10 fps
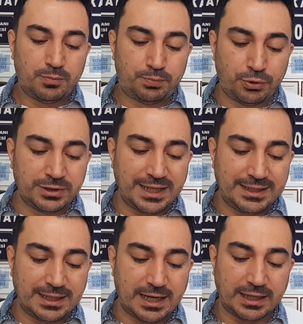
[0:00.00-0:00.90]
Bununla
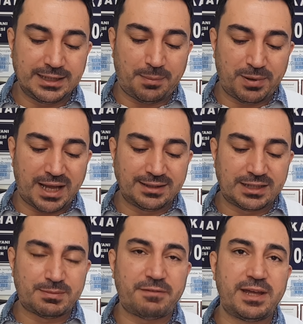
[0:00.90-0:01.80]
ilgili
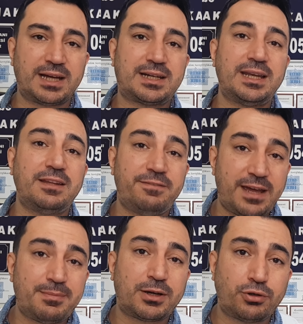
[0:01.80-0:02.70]
yapılandırma veya kredi
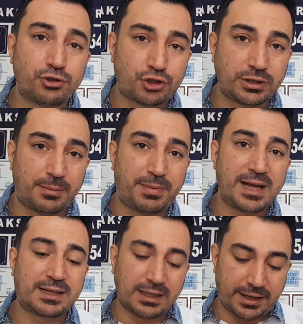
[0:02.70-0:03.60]
verme konusunda
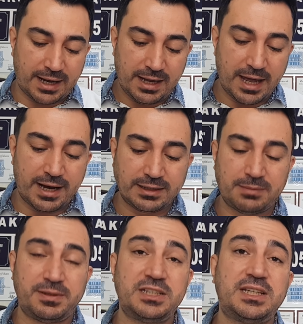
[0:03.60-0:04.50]
bankalara
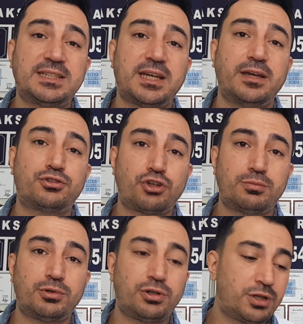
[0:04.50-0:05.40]
herhangi bir cezai
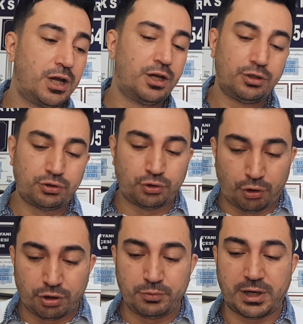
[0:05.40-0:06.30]
sorumluluk
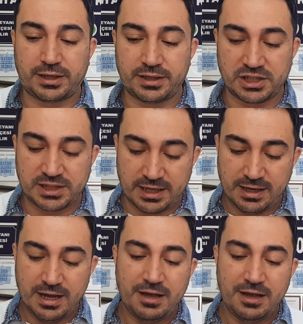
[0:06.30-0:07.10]
doğurmuyor arkadaşlar.